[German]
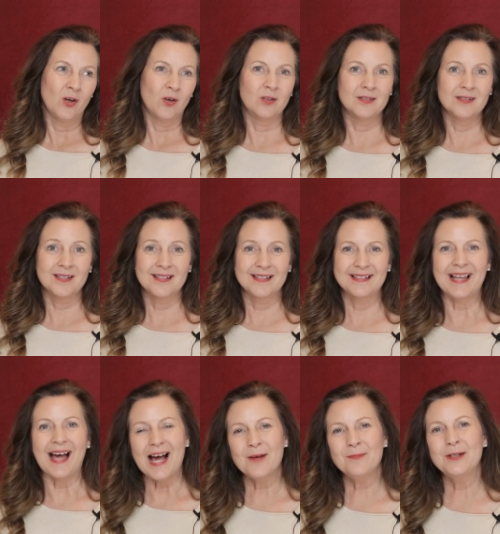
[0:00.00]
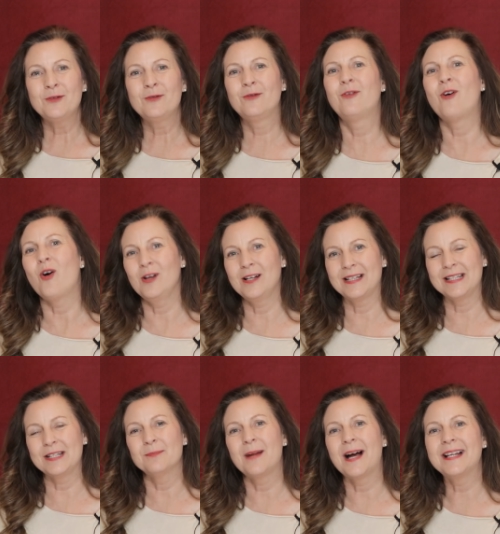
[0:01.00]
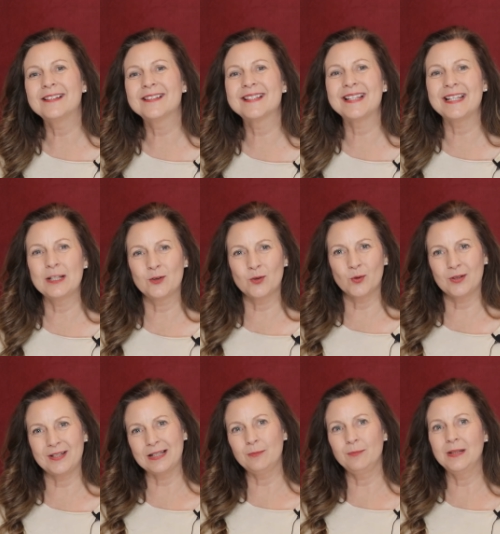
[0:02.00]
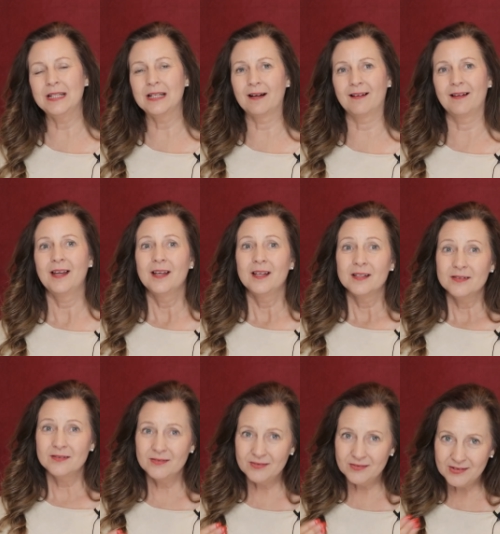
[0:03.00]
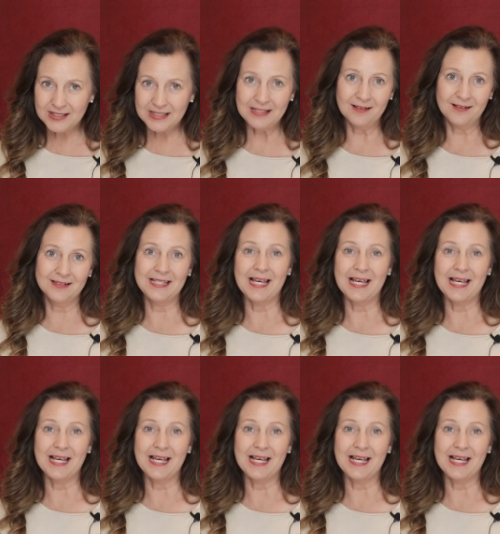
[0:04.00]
Und damit folge ich meiner Sehnsucht in mir, dir